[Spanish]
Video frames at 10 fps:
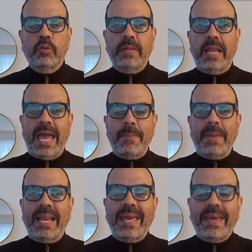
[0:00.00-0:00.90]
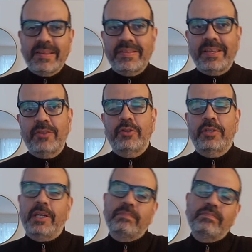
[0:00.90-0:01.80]
club de la MLS,
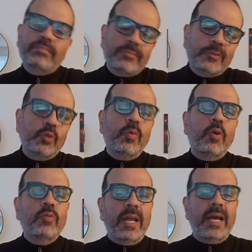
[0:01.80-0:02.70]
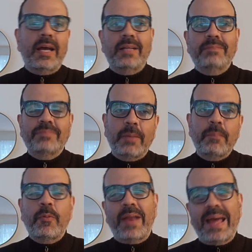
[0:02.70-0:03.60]
donde tuvo una
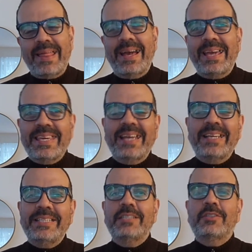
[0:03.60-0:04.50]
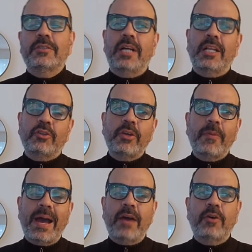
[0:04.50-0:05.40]
temporada ahí ahí con altos y
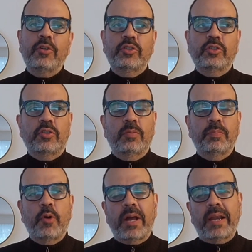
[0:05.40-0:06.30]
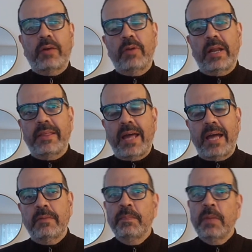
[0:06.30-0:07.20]
bajos, con poca
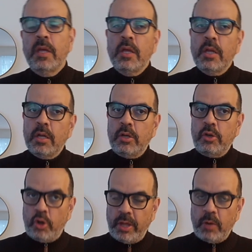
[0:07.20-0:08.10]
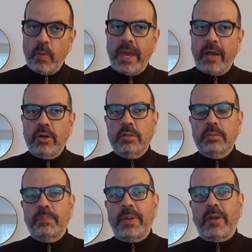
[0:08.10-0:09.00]
regularidad, no de
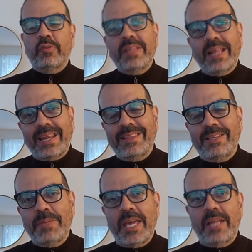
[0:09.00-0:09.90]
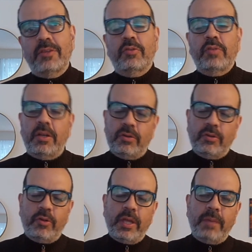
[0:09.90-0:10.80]
juego, pero sí de rendimiento, o sea,
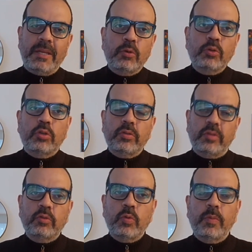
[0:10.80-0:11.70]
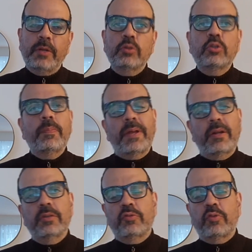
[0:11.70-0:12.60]
no, de minutos, sí tuvo minutos,
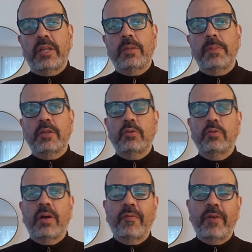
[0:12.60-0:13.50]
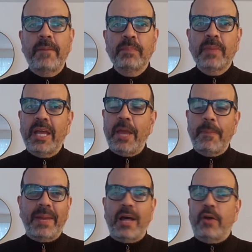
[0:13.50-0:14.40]
pero su rendimiento nunca fue el
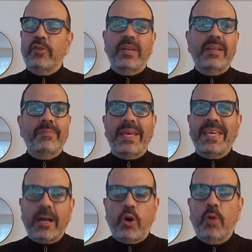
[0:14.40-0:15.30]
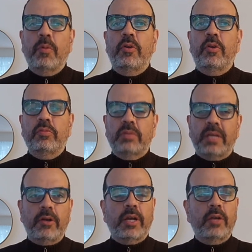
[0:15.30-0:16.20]
esperado, no se les veía cómodo, ¿no?
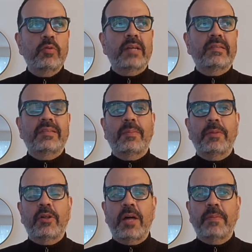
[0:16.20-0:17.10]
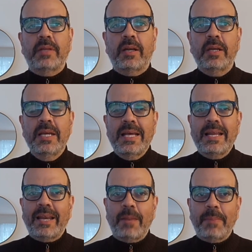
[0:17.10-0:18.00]
creo que nunca se terminó de adaptar
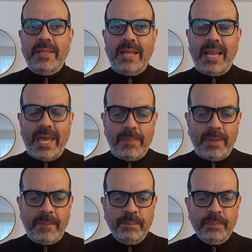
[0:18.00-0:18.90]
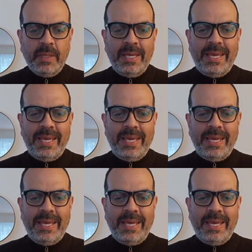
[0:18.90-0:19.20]
realmente a la MLS.